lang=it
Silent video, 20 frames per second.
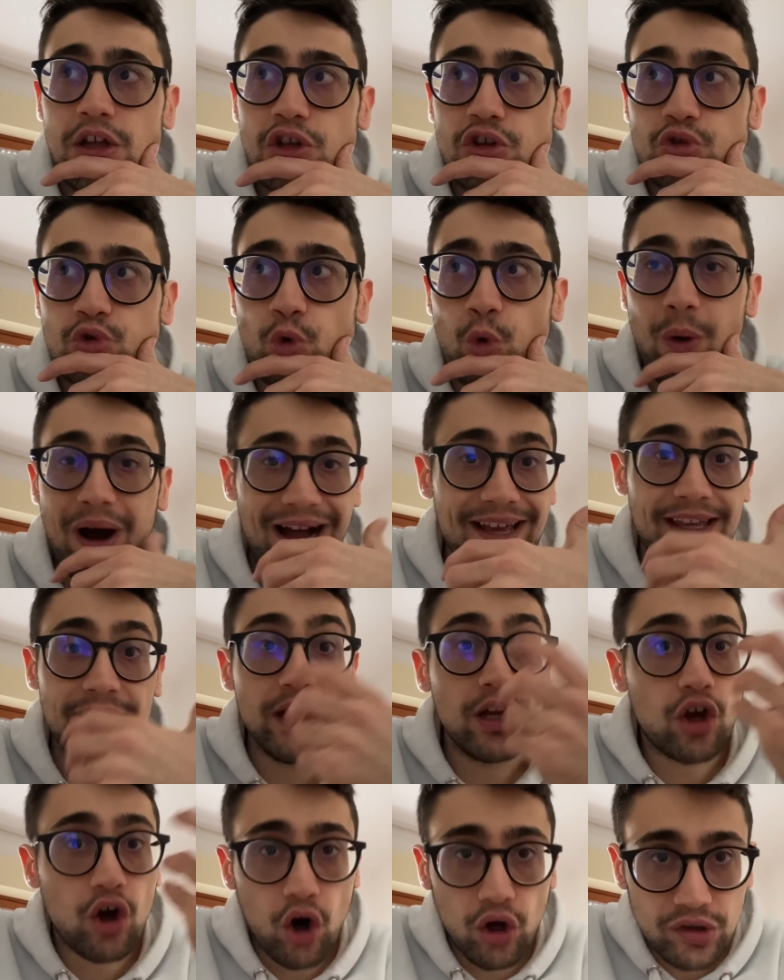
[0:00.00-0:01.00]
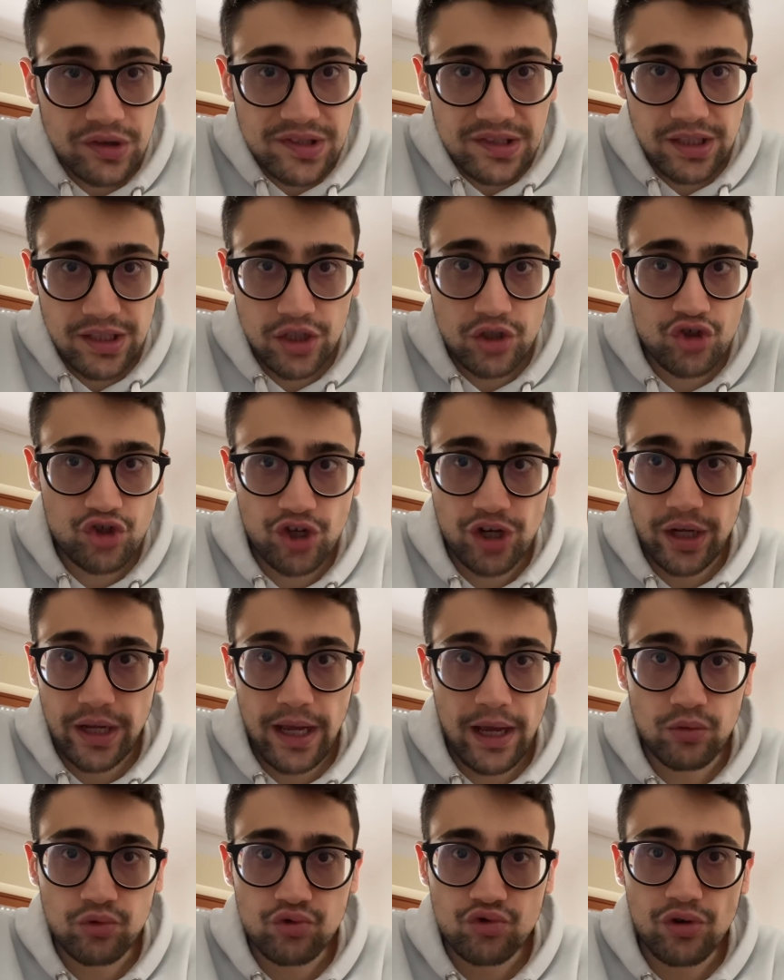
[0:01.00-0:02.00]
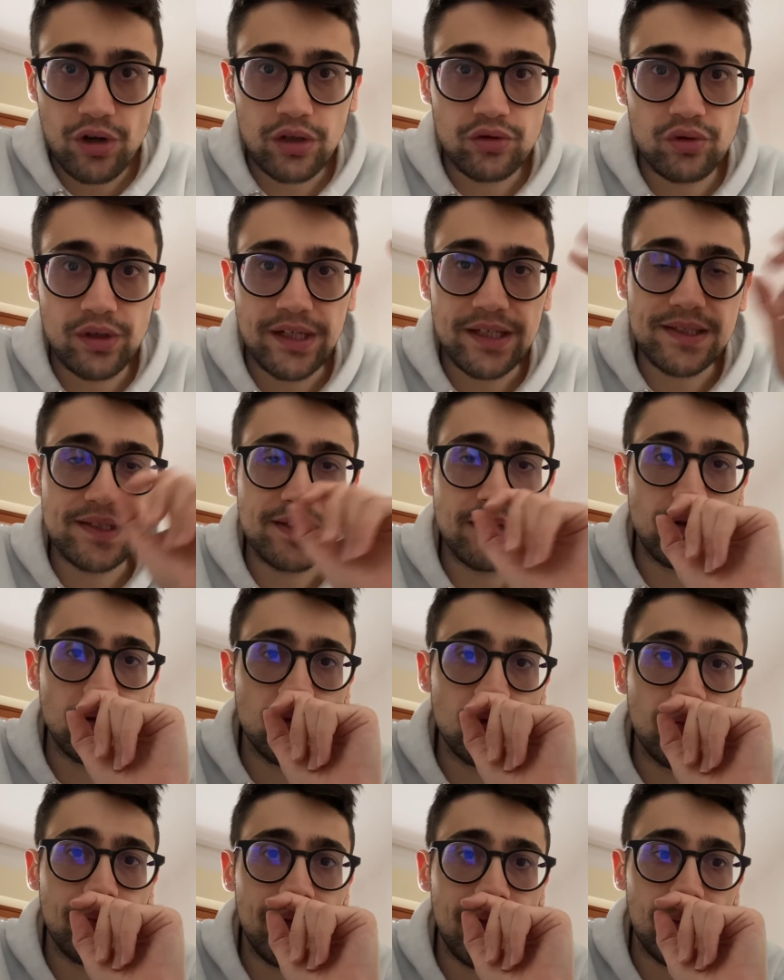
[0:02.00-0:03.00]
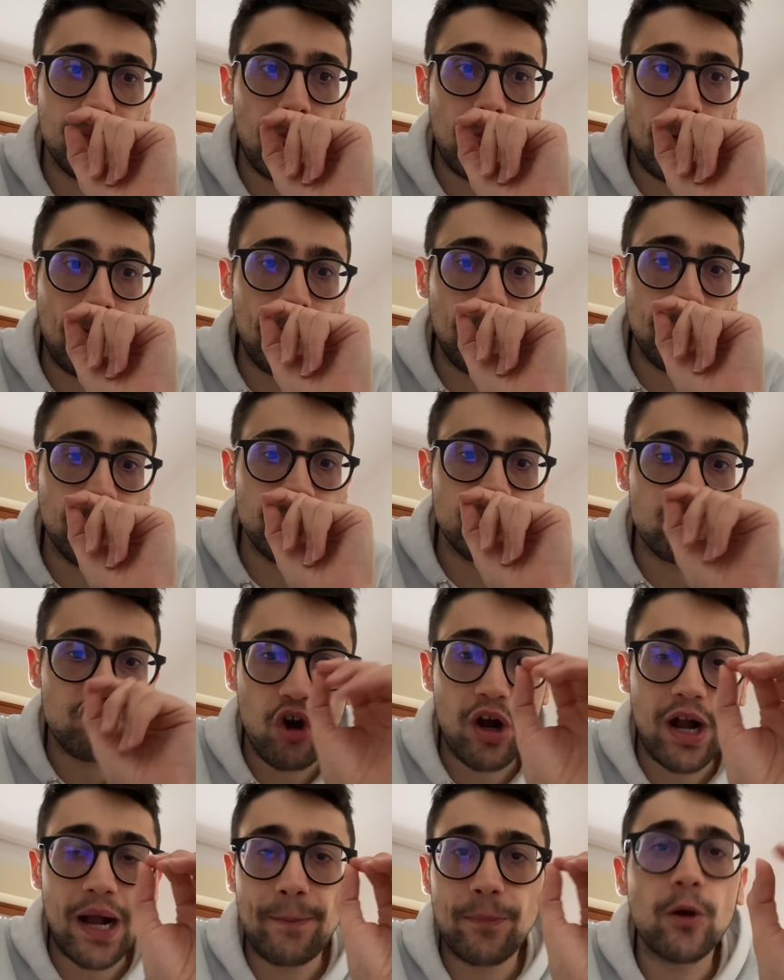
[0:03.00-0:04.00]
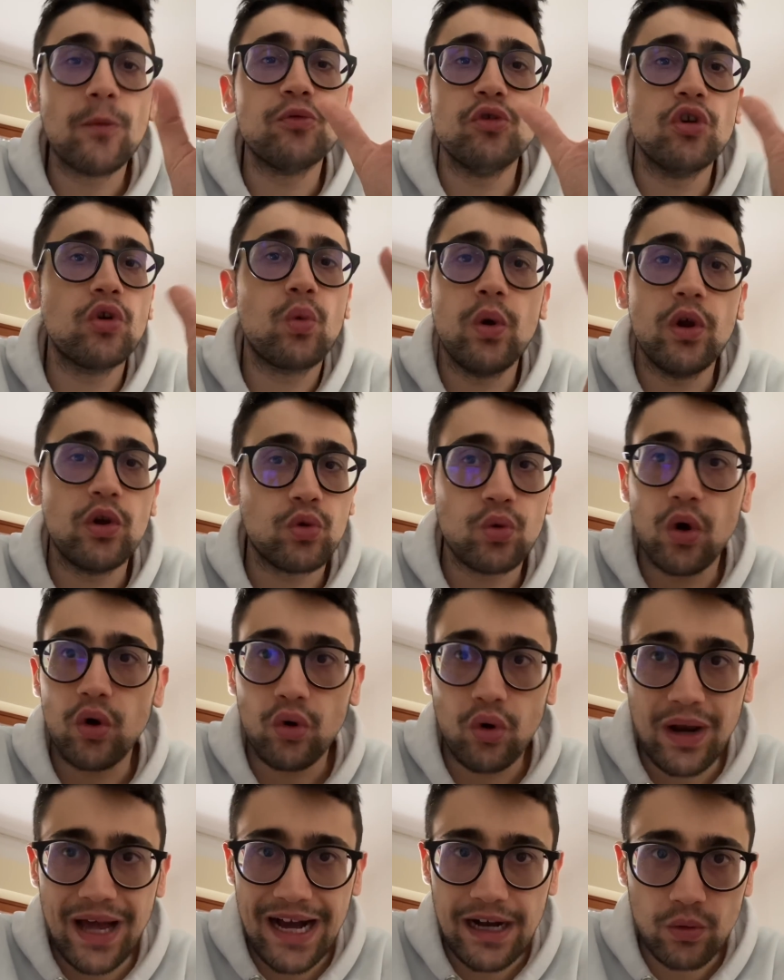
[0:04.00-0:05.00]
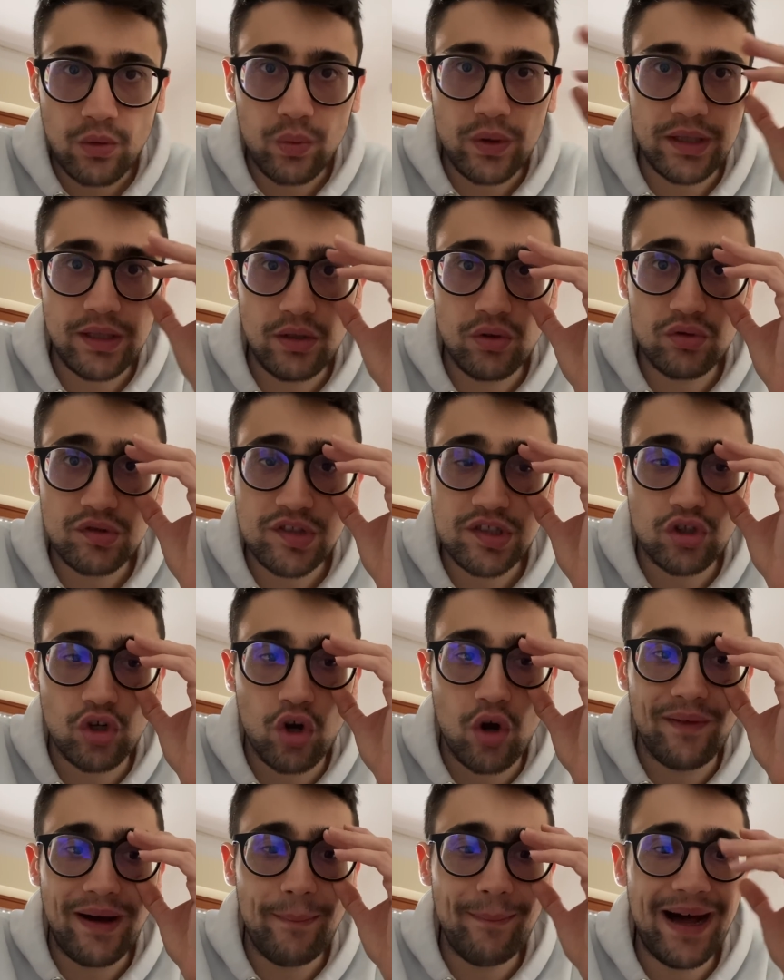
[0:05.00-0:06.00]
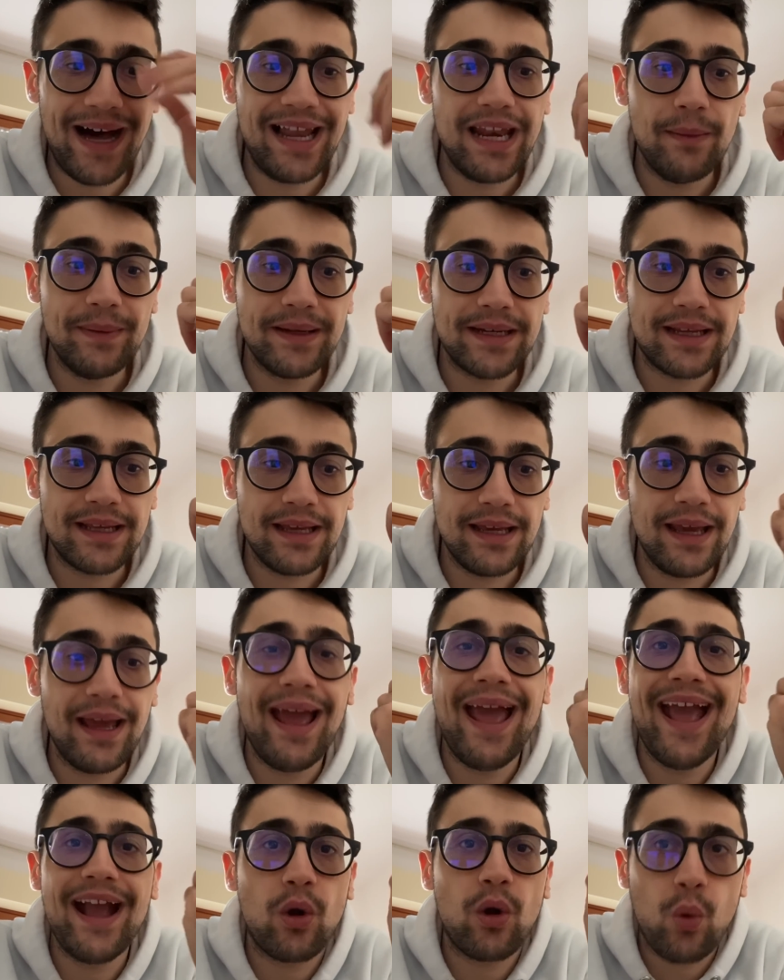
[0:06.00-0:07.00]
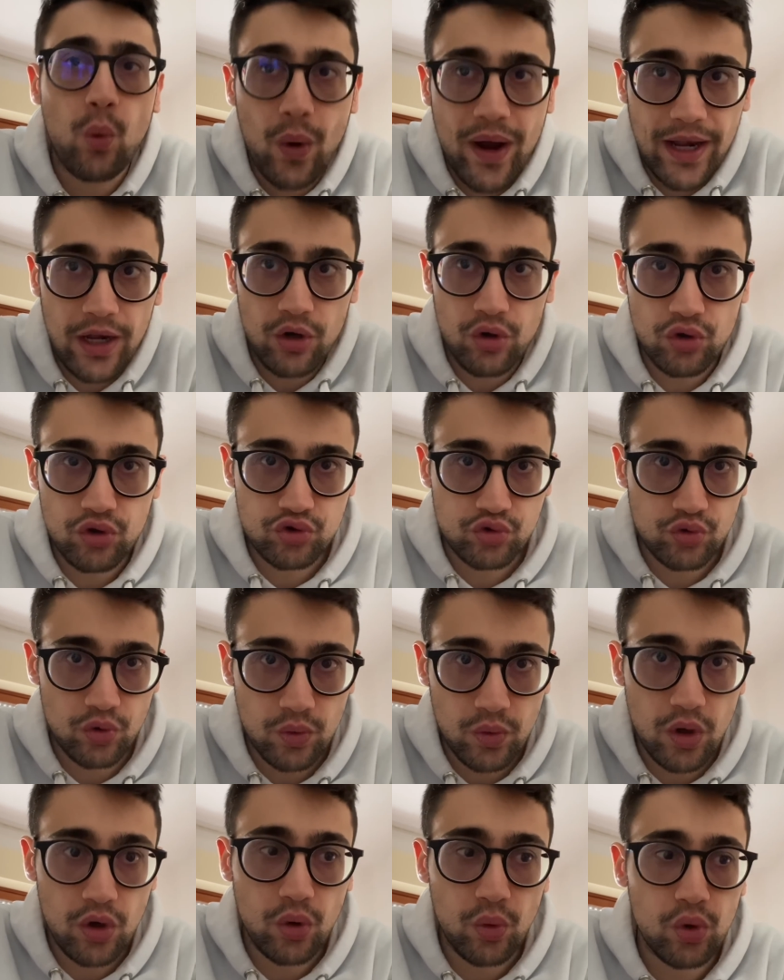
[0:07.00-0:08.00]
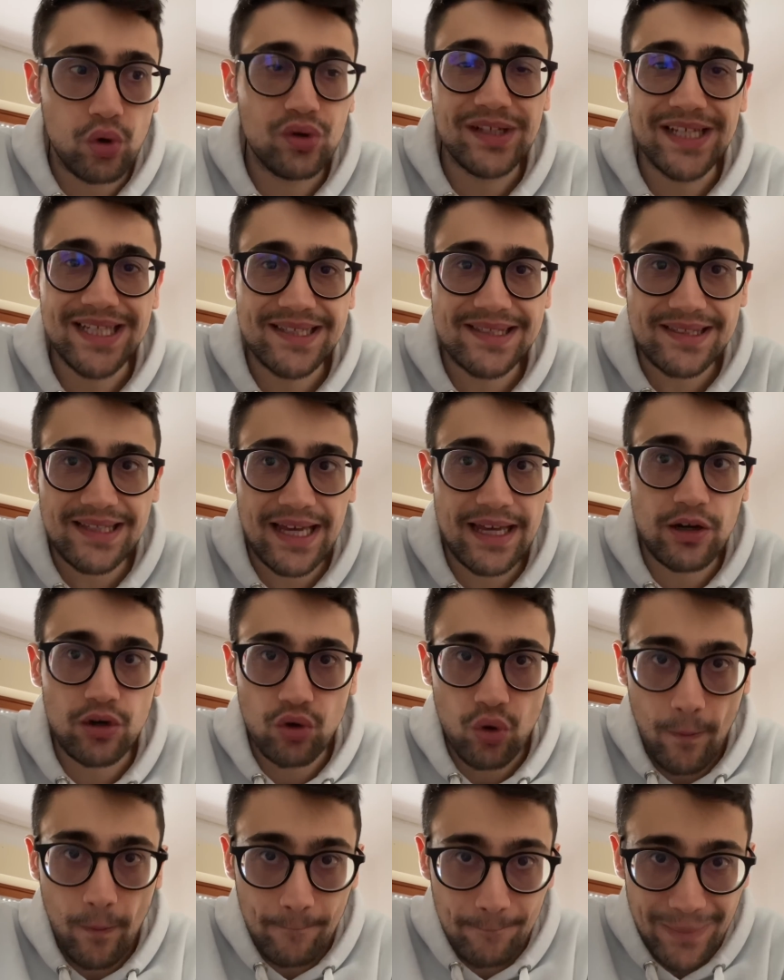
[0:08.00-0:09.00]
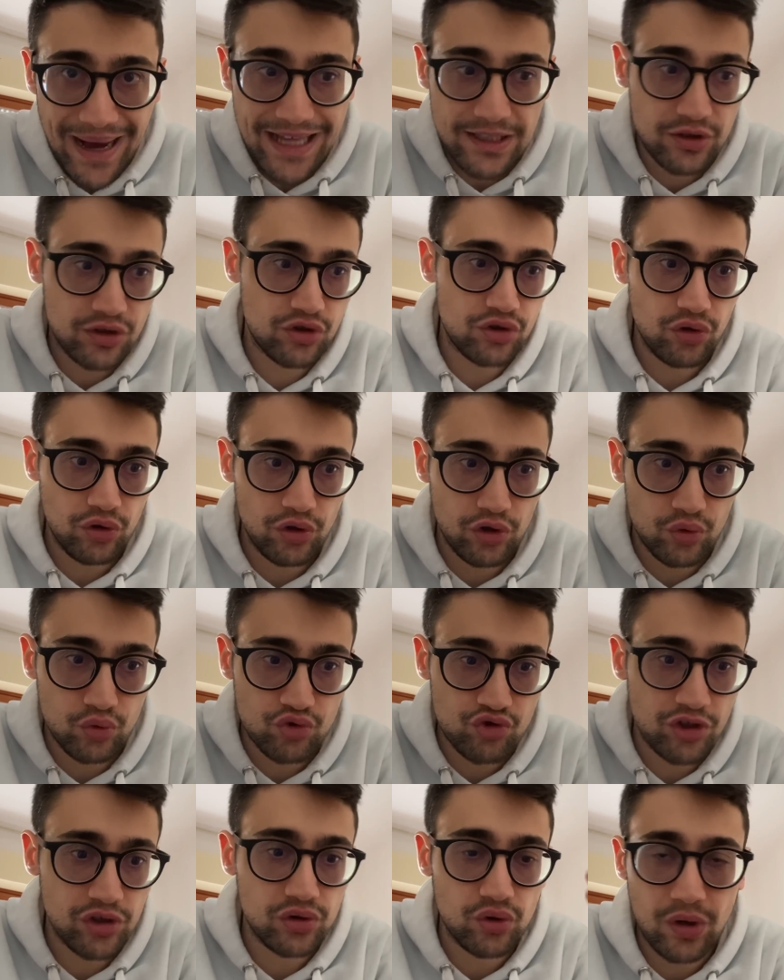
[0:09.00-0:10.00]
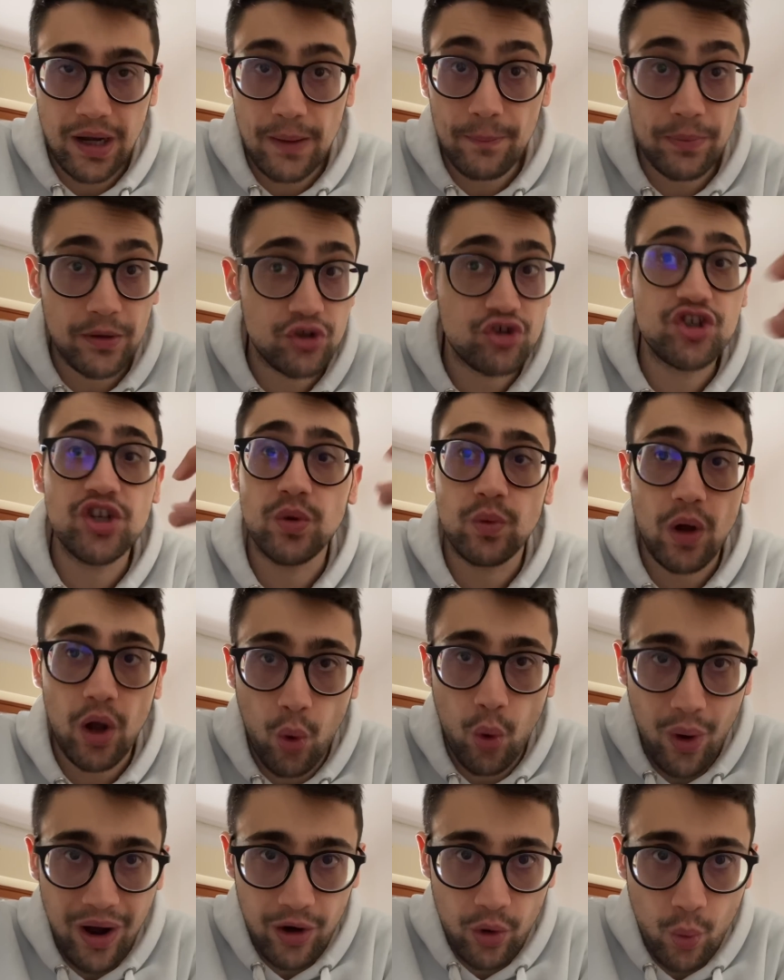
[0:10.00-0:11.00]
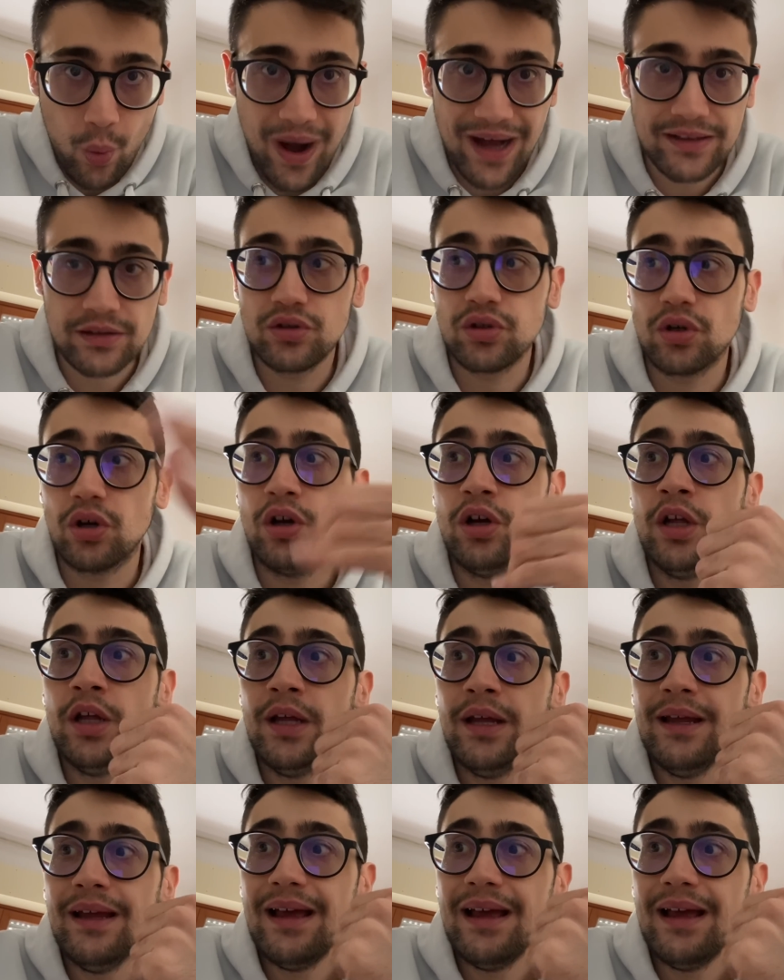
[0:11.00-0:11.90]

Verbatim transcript: tu hai Kostic, che è un giocatore che secondo me mm, gioca proprio in quel ruolo là, quindi non si trova male perché è quello il suo ruolo, quello di esterno basso in un centrocampo a 5 o a 4.